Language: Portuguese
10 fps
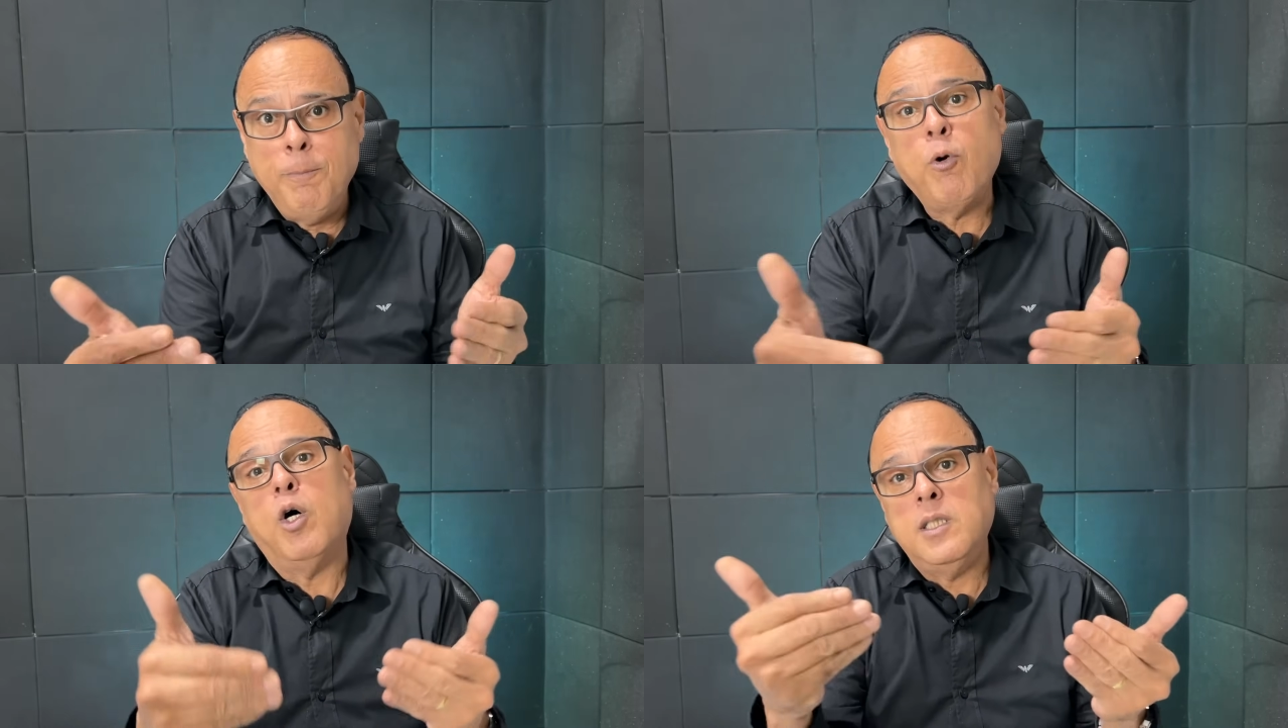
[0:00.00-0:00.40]

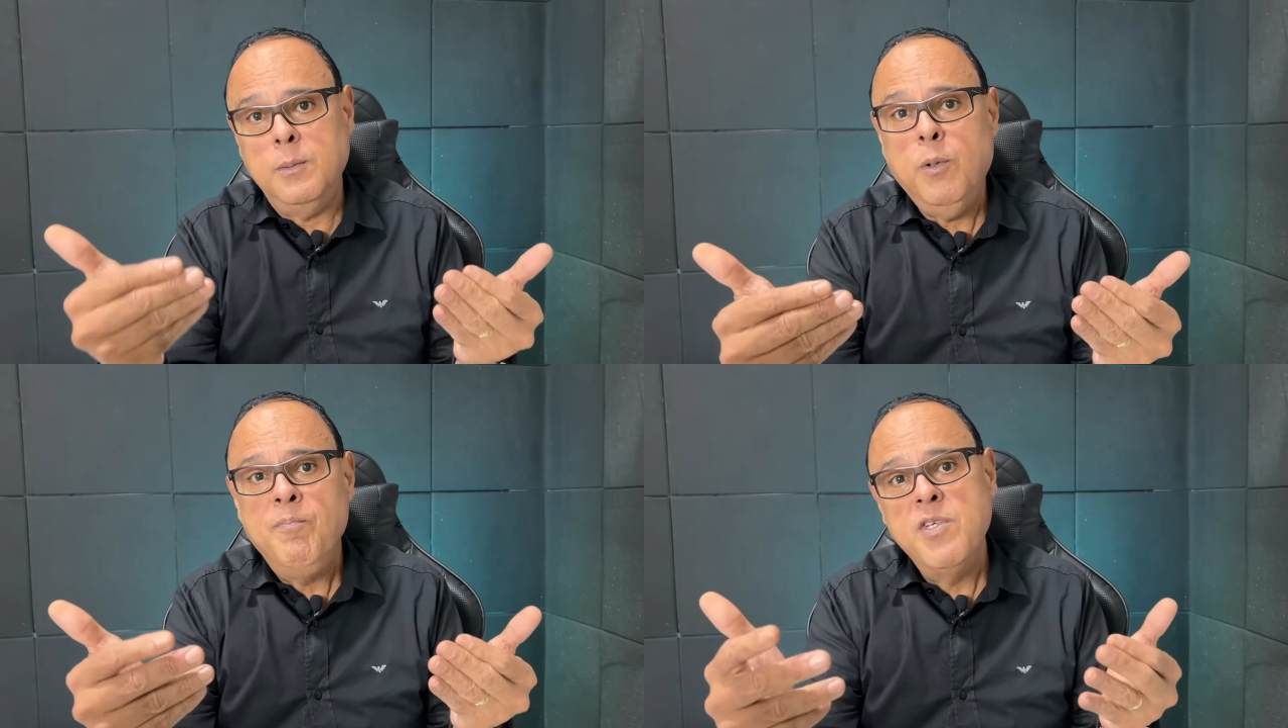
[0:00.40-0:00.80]

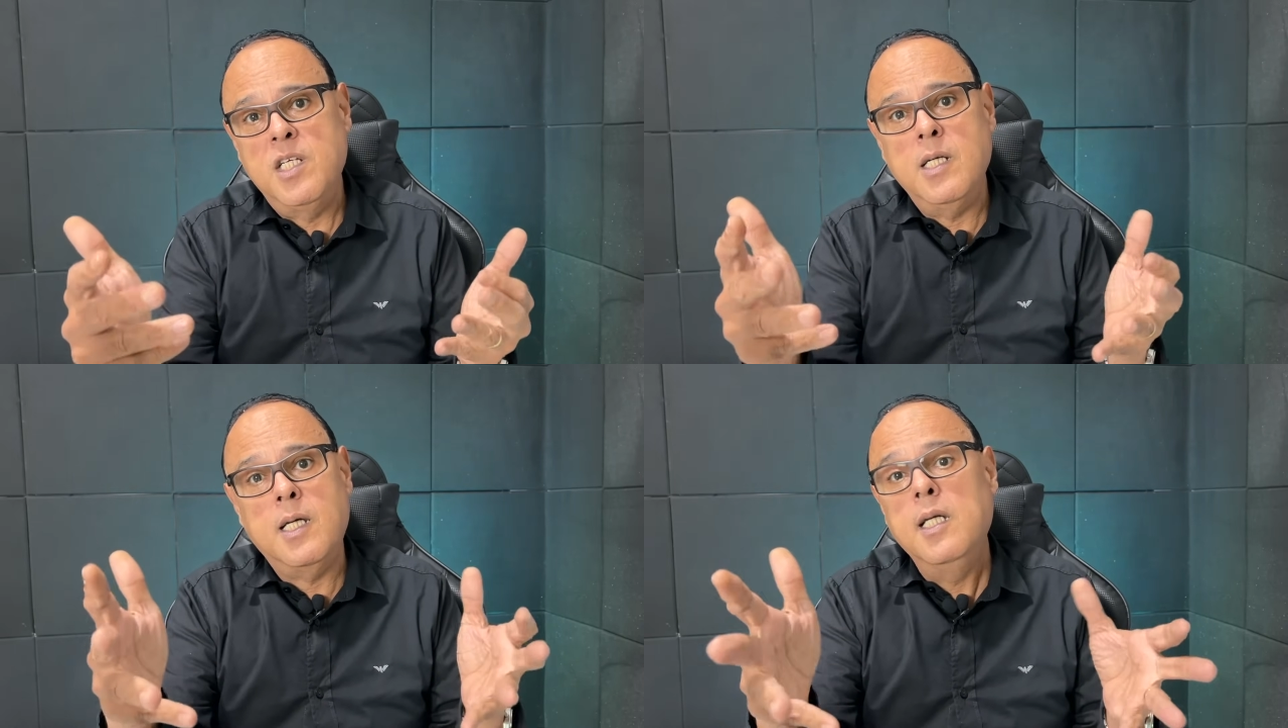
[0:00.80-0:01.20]
próximo
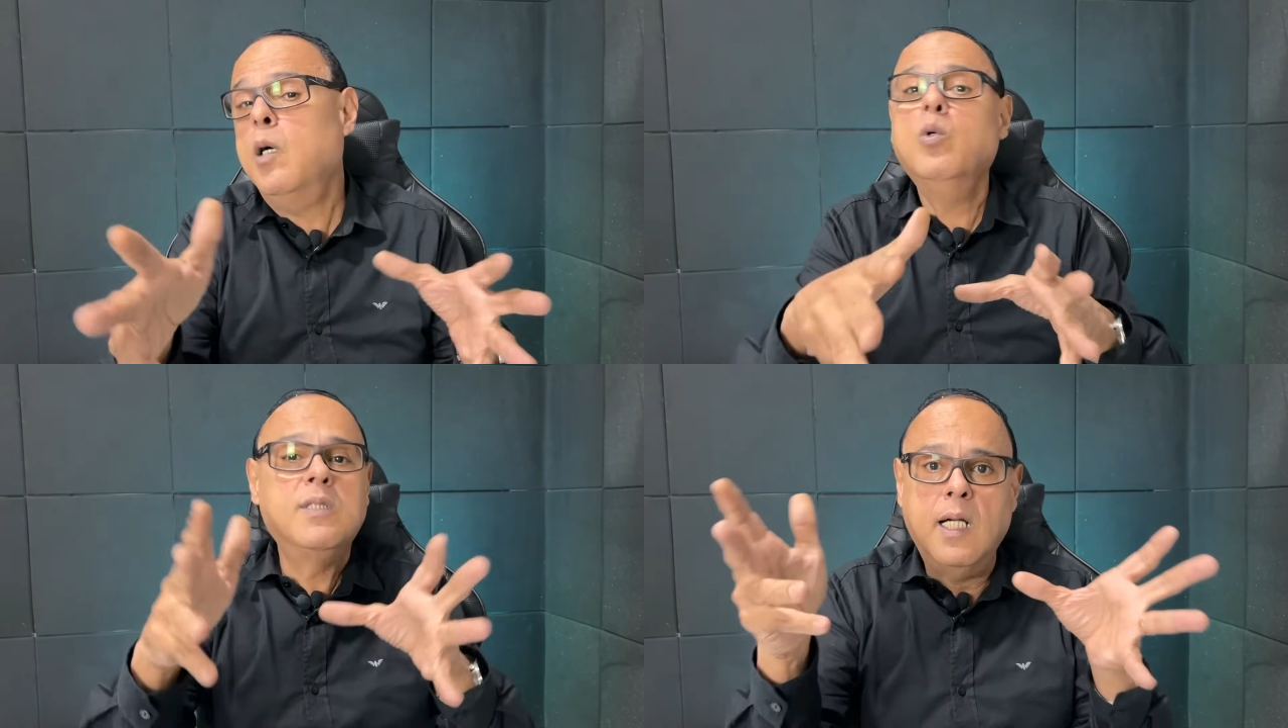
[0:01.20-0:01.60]
de que
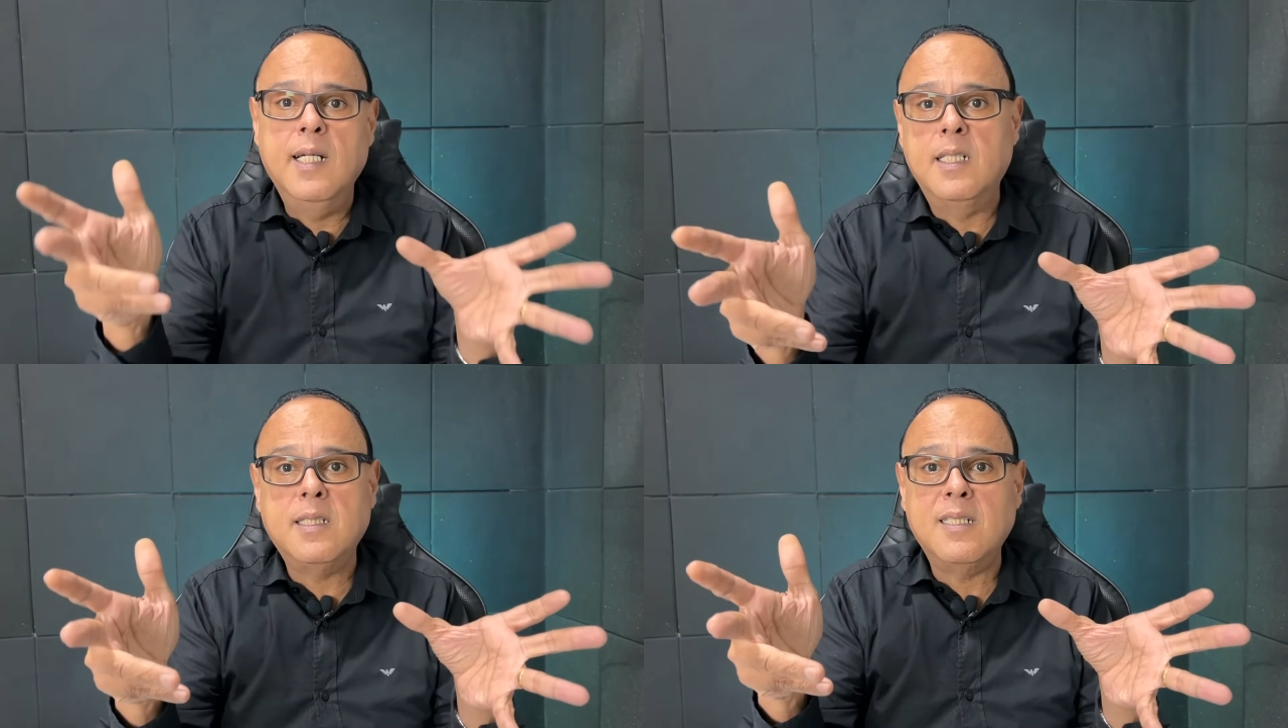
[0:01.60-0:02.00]
não usa a lei
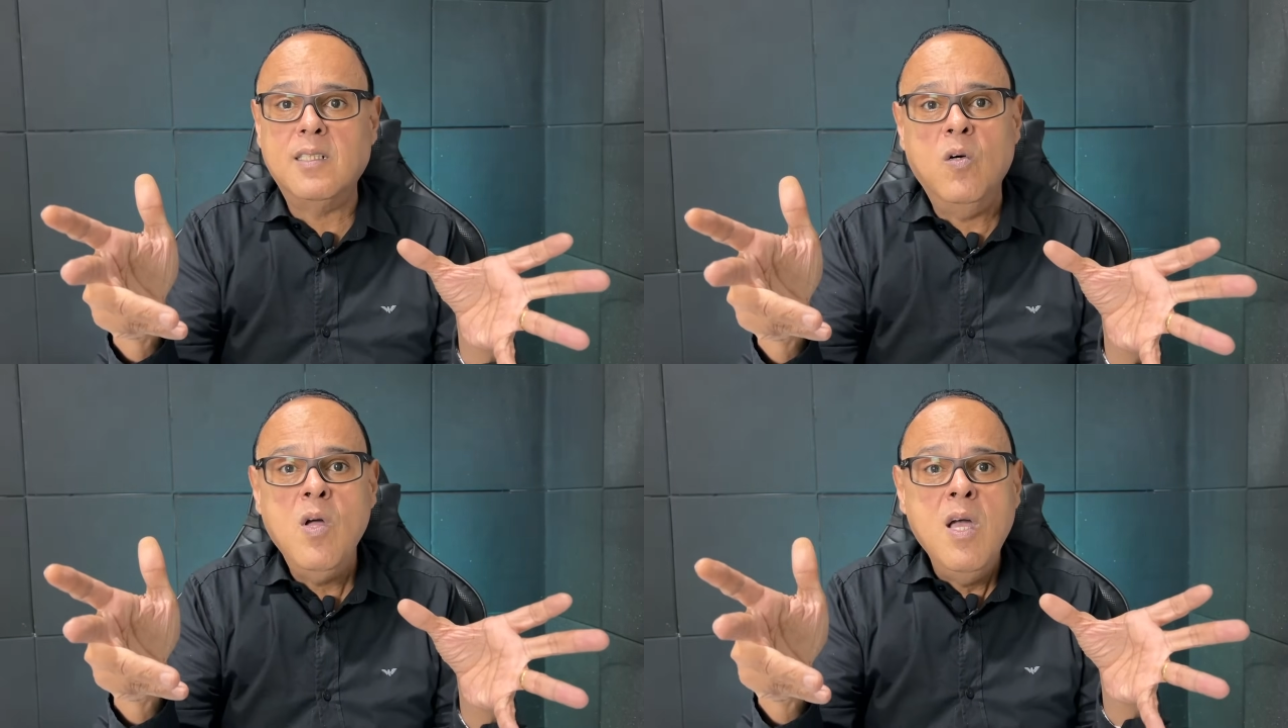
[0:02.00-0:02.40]
da
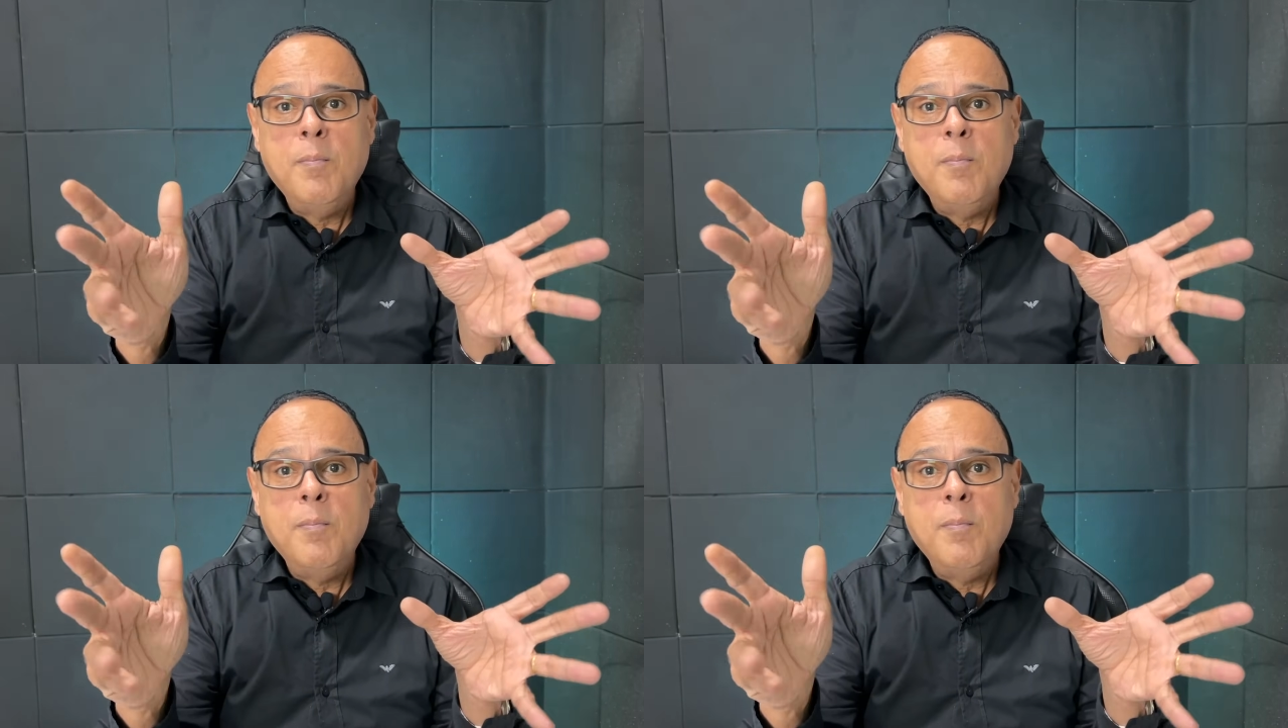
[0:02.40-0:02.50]
atração,